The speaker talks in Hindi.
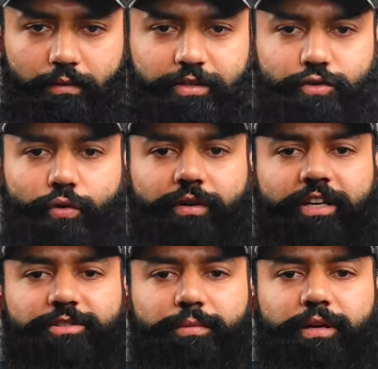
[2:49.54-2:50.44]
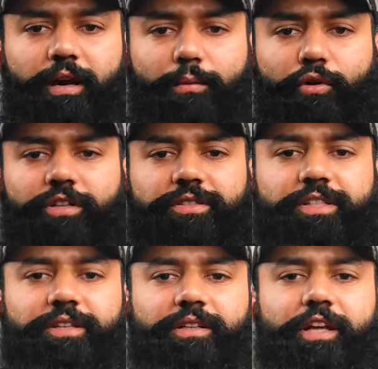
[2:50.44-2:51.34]
इस कॉन्टेक्स्ट में आपको इस
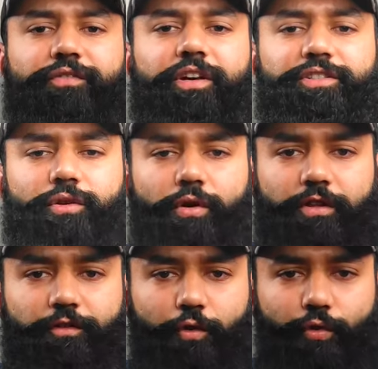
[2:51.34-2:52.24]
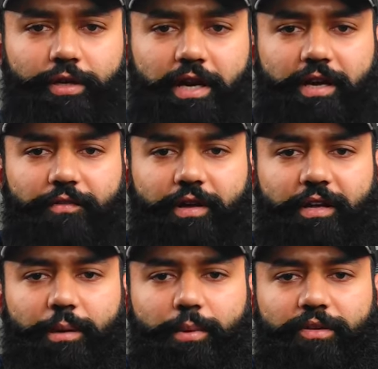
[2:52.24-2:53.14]
चीज़ की क्लैरिफिकेशन होना ज़रूरी है कि
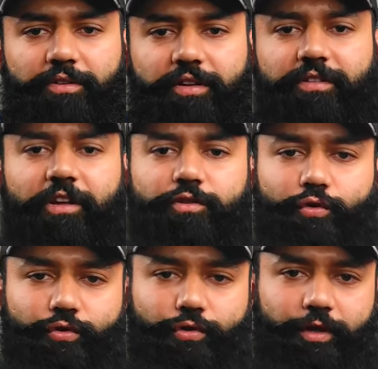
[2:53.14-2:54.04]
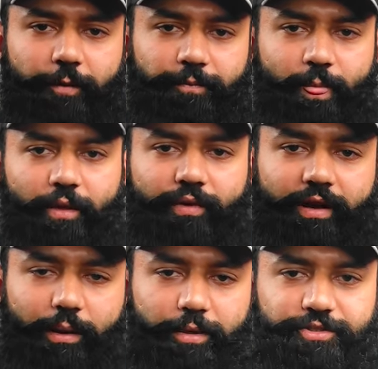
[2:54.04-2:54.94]
वेरिएबल्स किस लिए यूज़ होते हैं
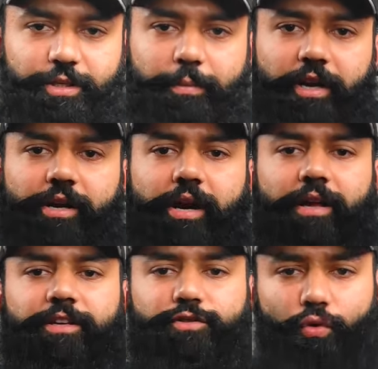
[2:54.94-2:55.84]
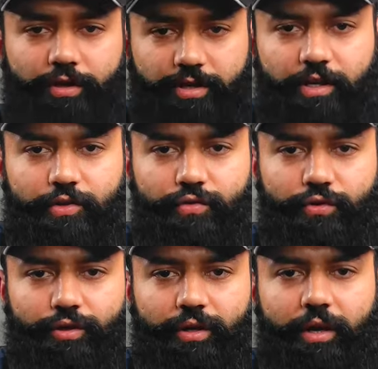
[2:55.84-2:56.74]
वेरिएबल्स टेम्परेरी डाटा की स्टोरेज के लिए यूज़
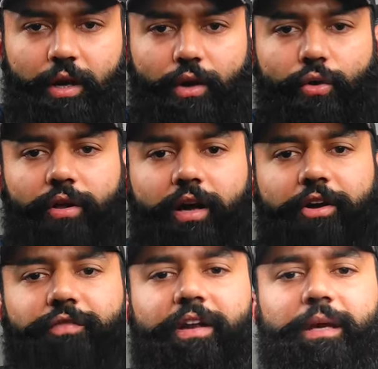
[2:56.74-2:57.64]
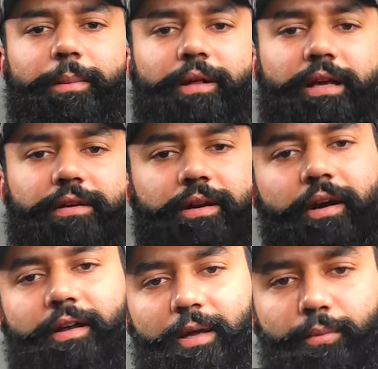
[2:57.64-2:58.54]
होते हैं और हर वेरिएबल की
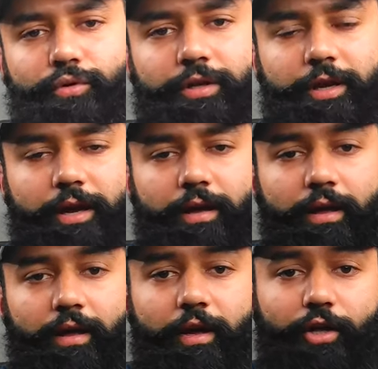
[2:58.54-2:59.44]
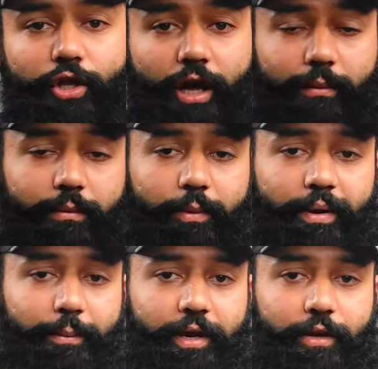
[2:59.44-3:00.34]
डाटा टाइप होती है अब हम
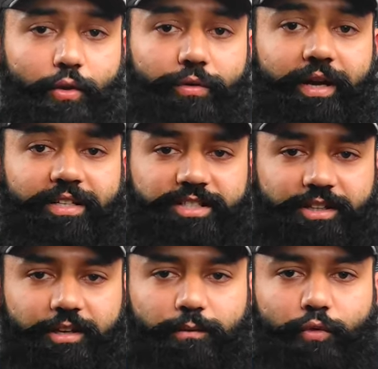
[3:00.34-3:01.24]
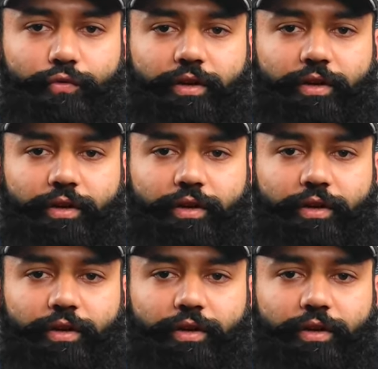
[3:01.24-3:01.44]
अपने मेन कॉन्टेक्स्ट की तरफ मूव